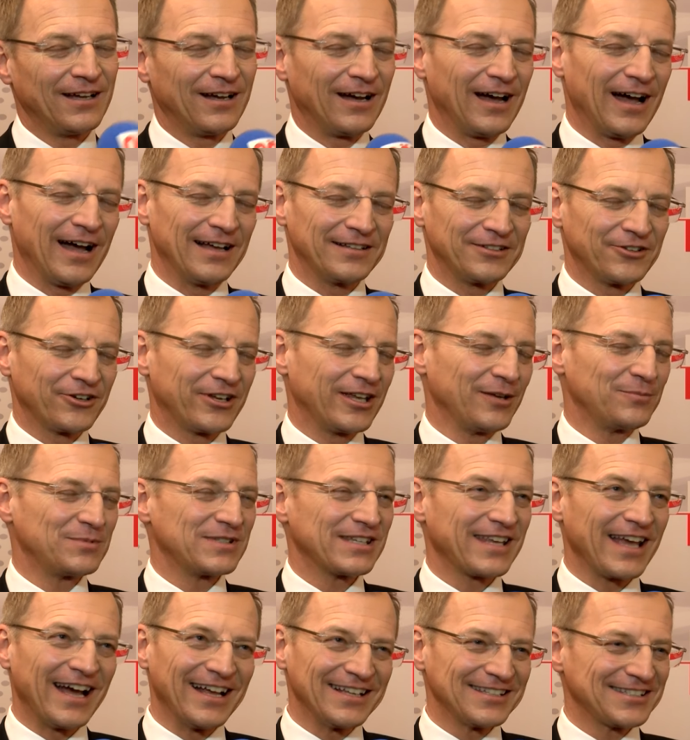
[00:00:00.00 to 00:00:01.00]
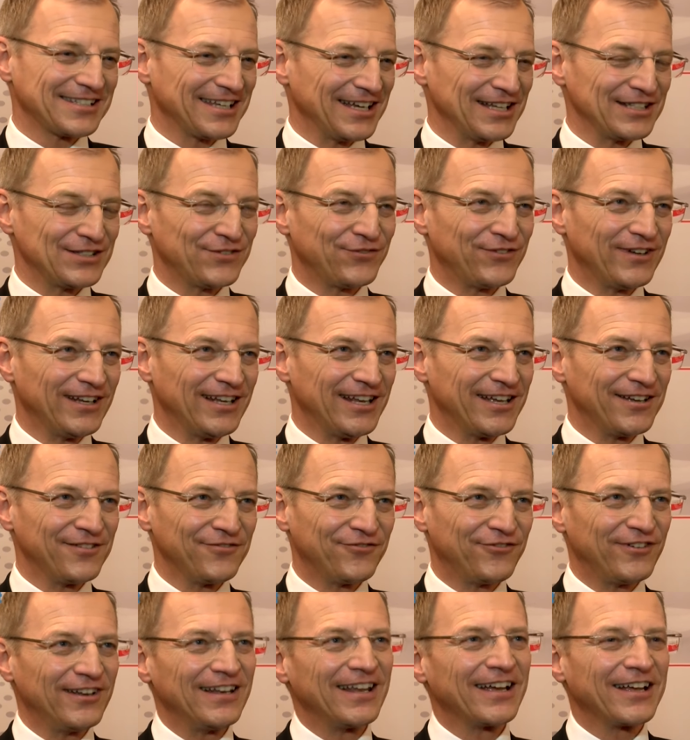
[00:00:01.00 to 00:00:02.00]
Ah, da gibt es ganz, ganz
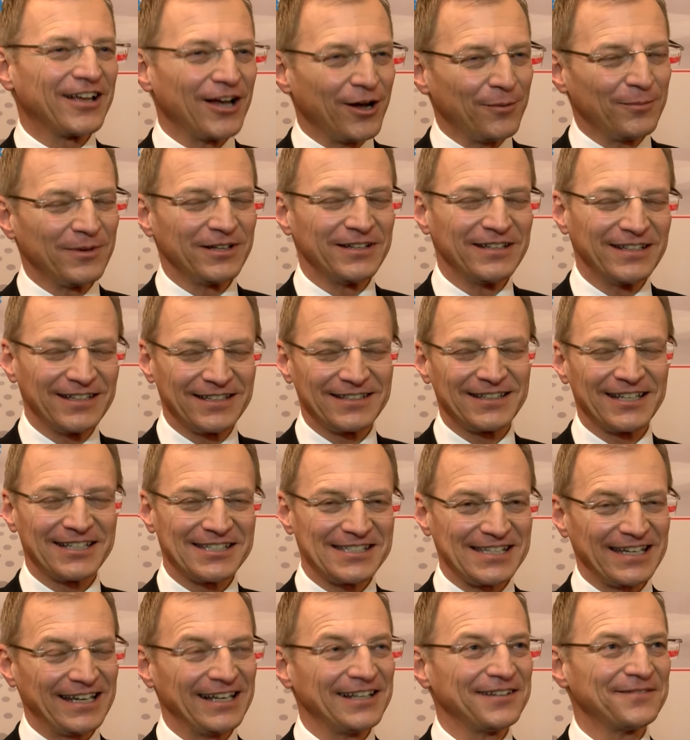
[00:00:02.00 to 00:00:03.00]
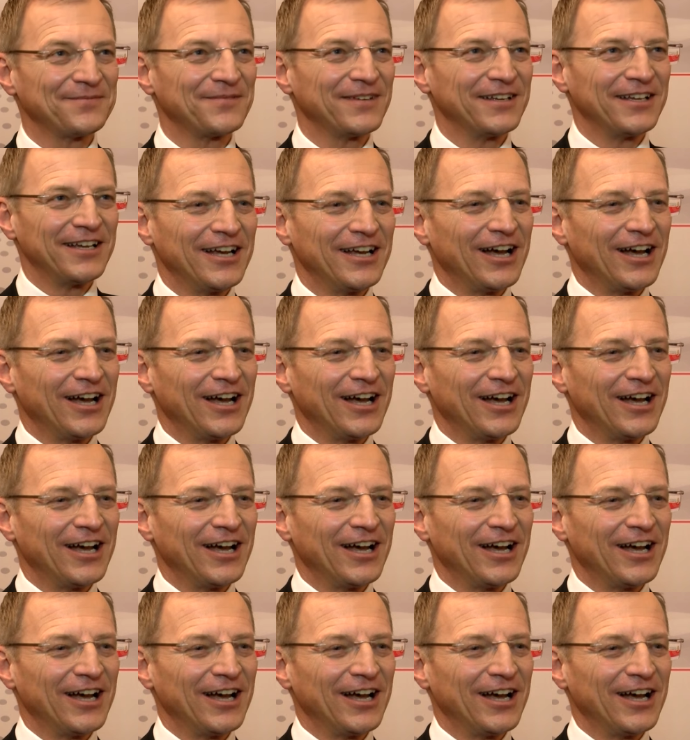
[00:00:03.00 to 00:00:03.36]
viele. Viele kann man nicht erzählen.